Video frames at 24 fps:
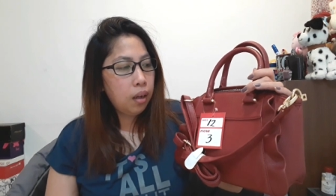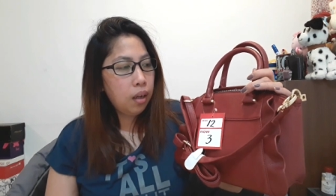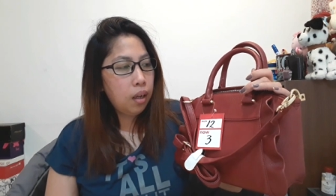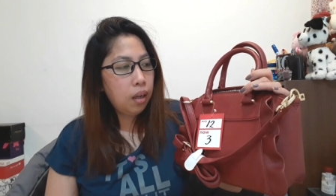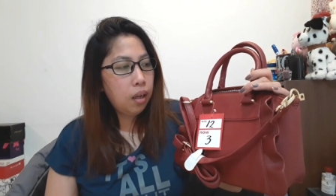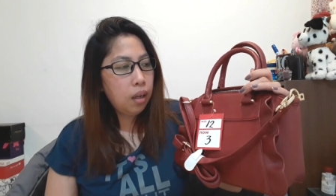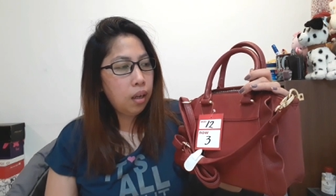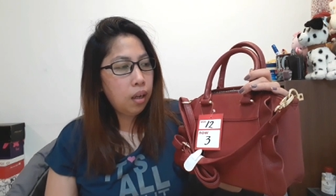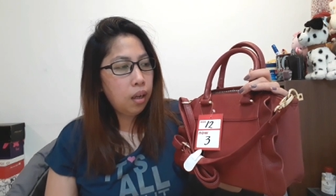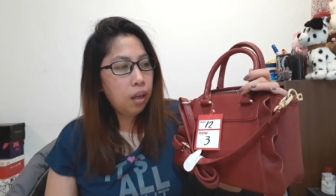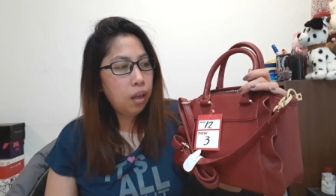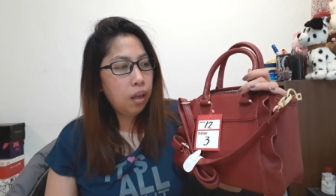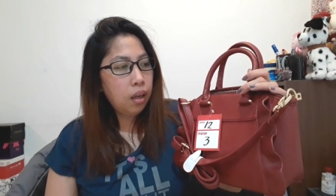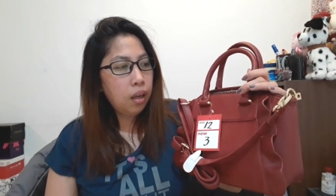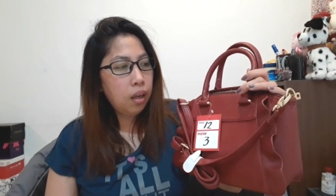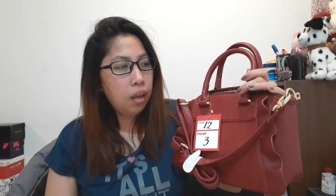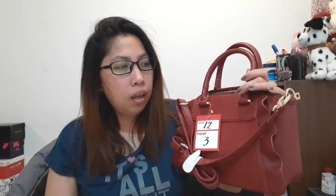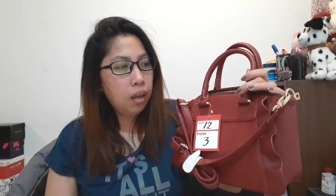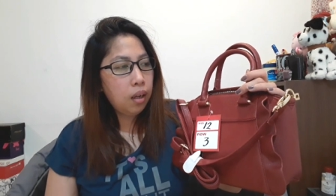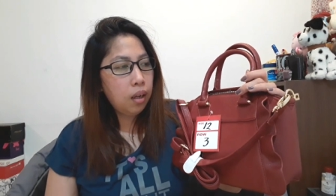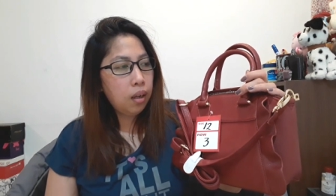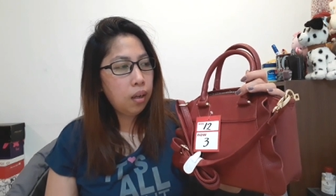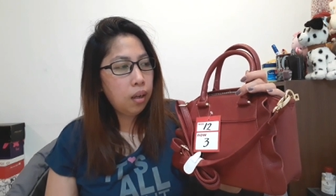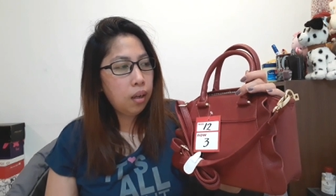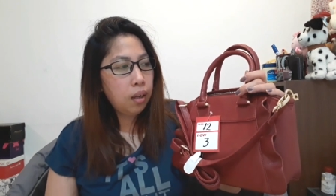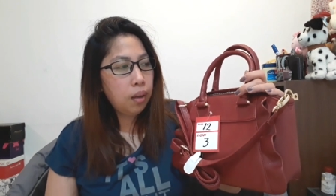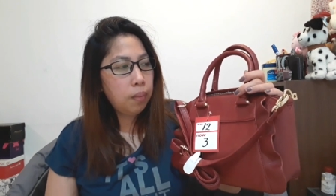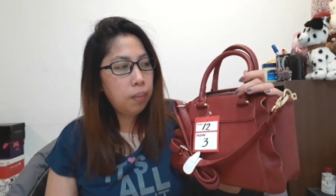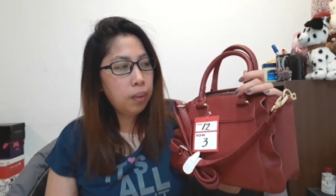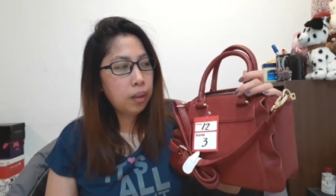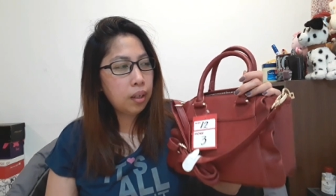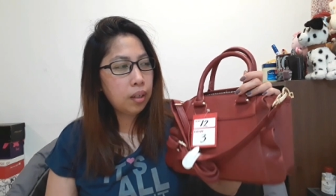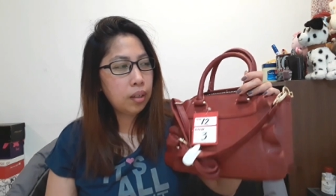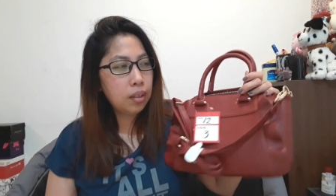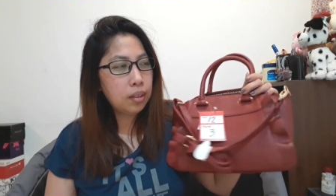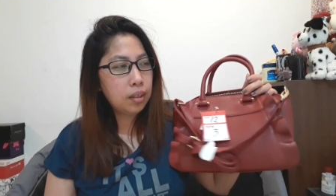Uh,
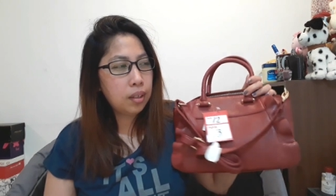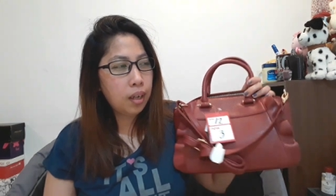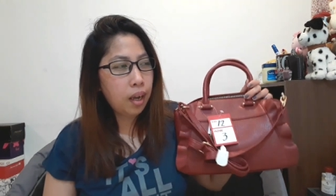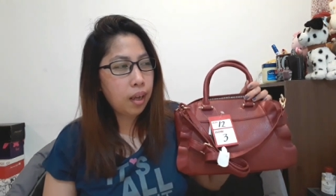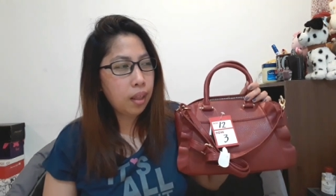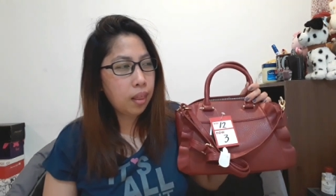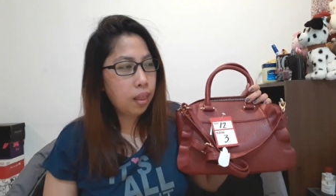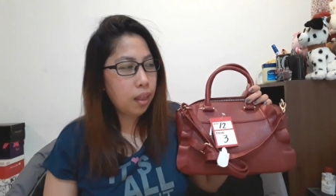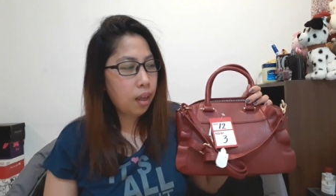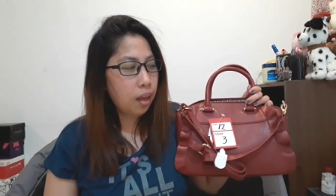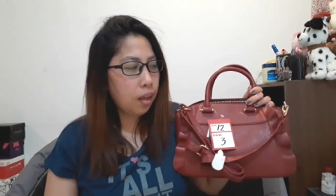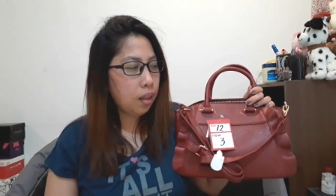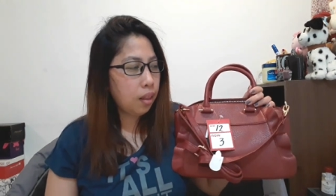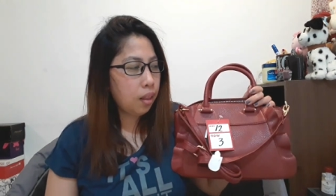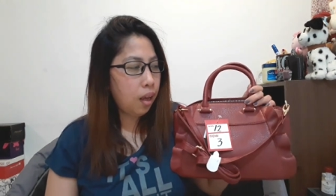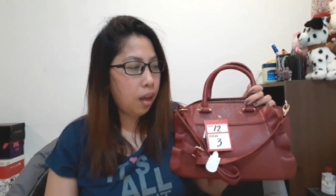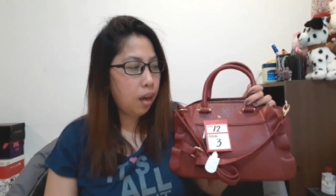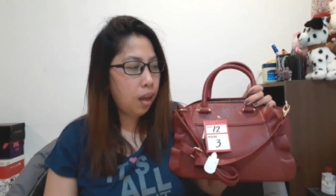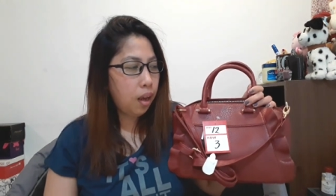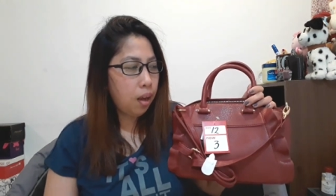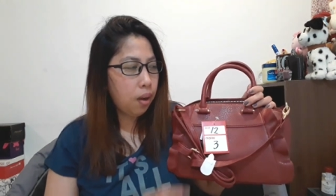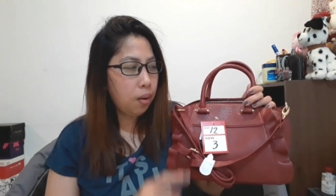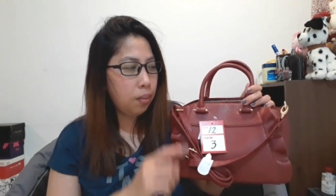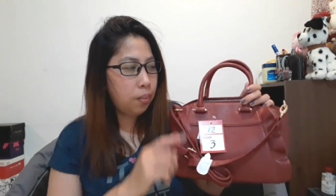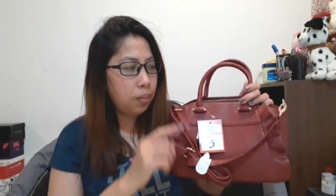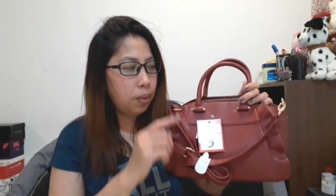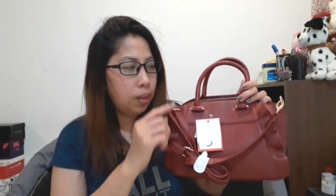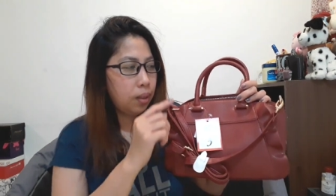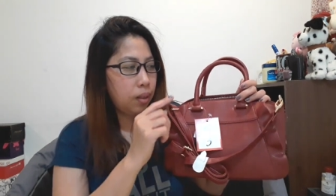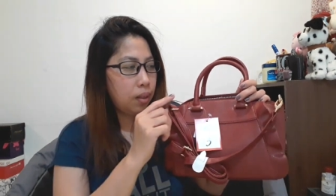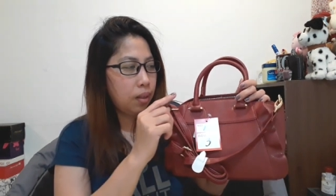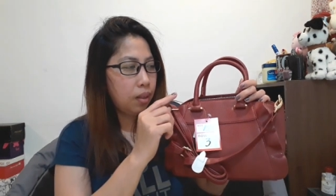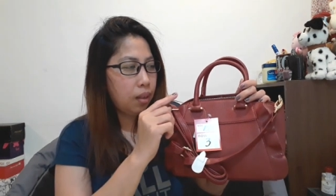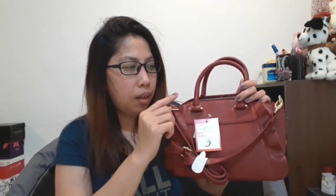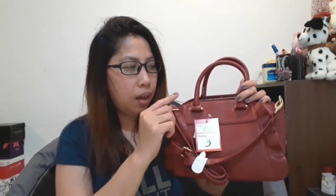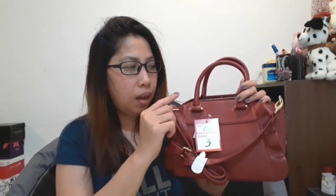because I think that I
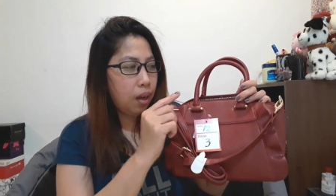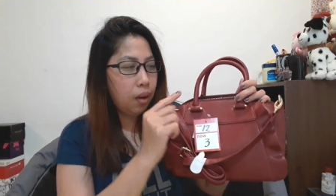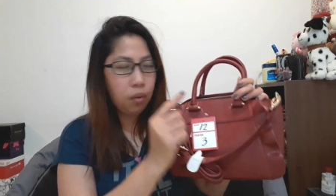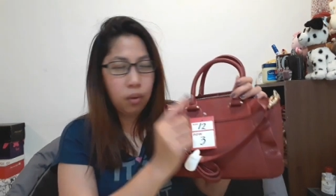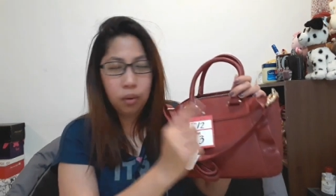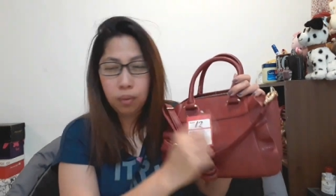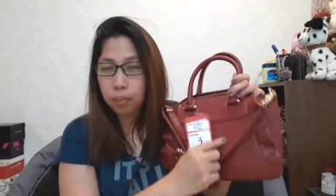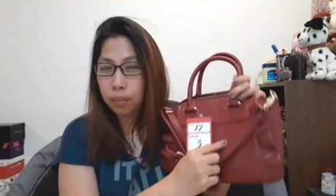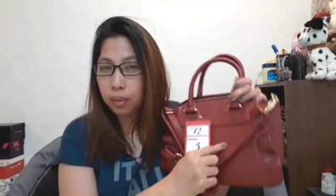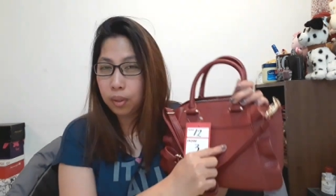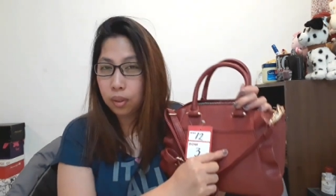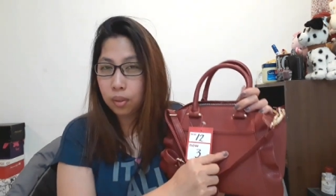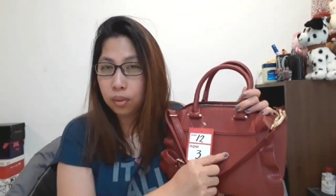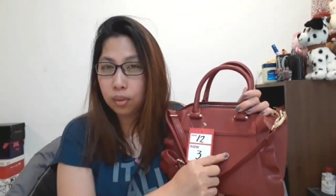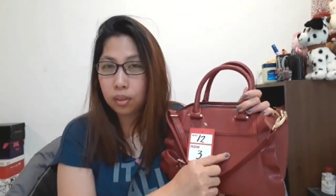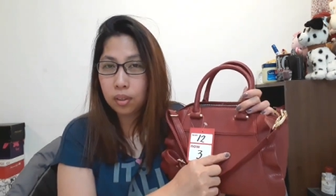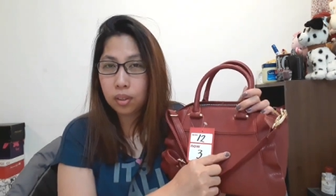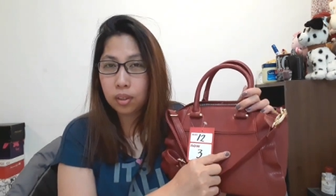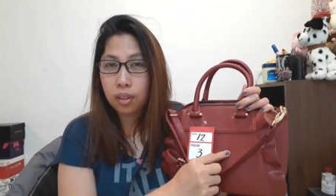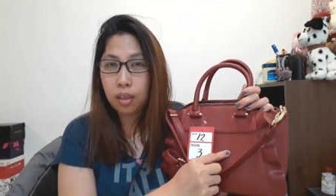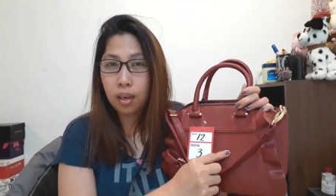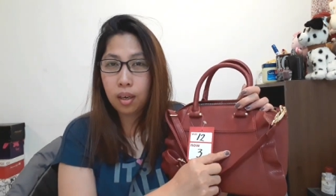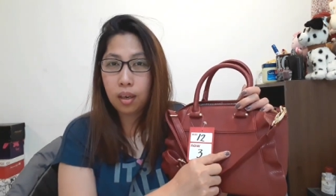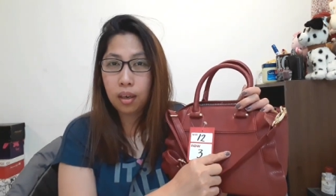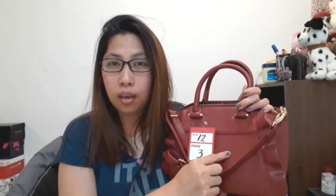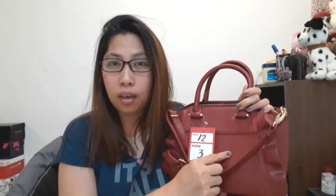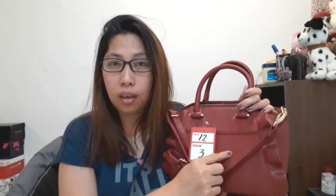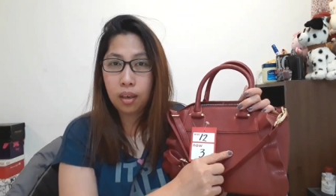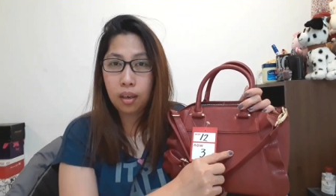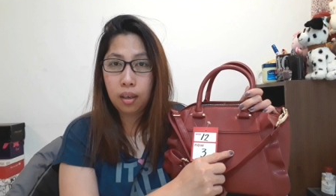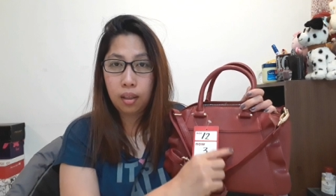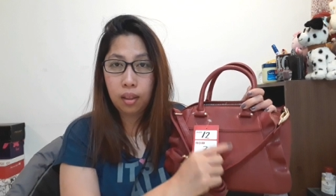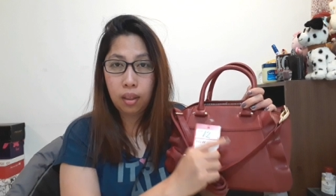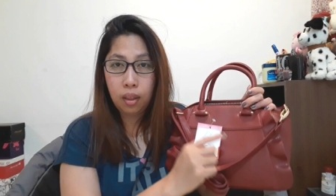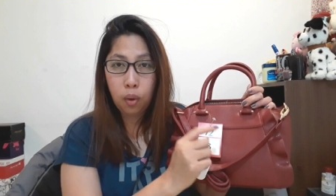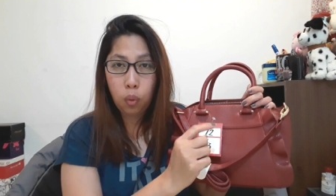will I will be used the